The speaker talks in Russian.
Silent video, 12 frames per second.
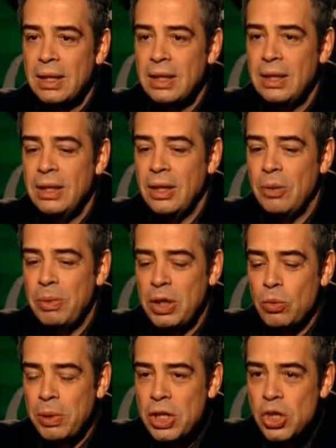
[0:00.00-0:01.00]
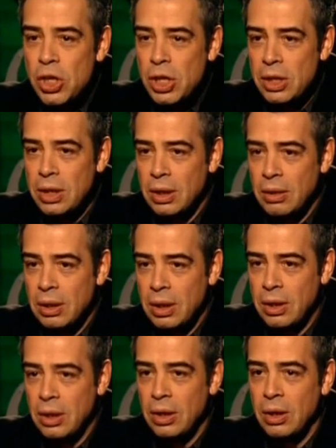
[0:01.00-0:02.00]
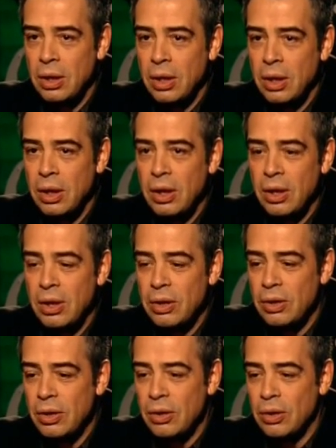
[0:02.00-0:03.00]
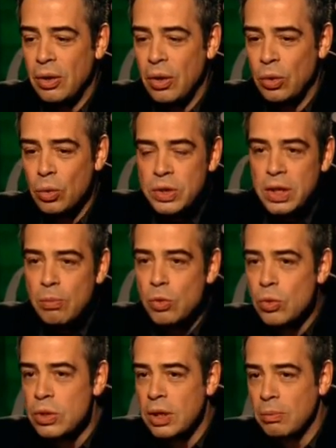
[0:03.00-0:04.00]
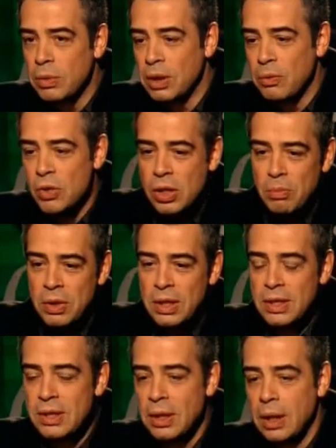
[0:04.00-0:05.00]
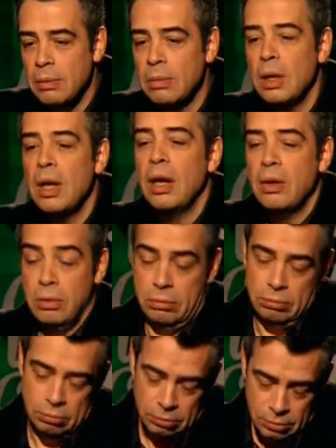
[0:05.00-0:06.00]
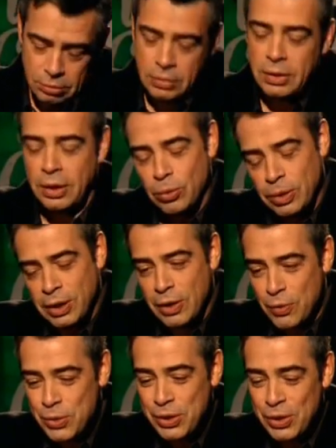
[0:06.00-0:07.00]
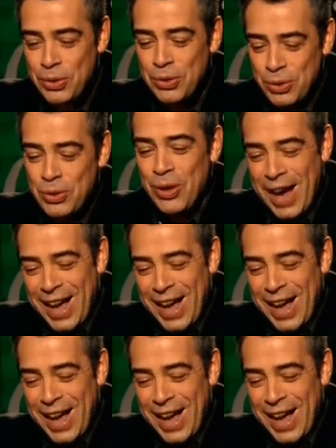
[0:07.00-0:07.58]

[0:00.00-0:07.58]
и э, предупреждение к э, э, русским людям, потому что мы не знаем, я кое-кого знал, но